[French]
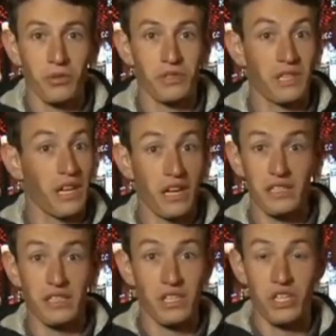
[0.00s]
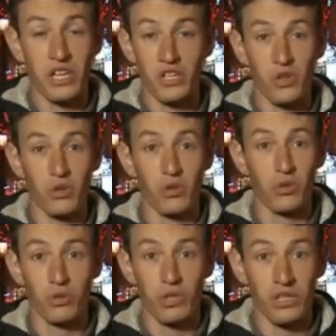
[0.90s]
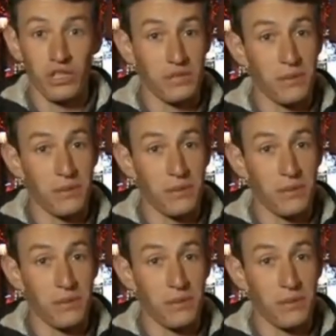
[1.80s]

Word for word: de CRS, les gilets jaunes ont tous été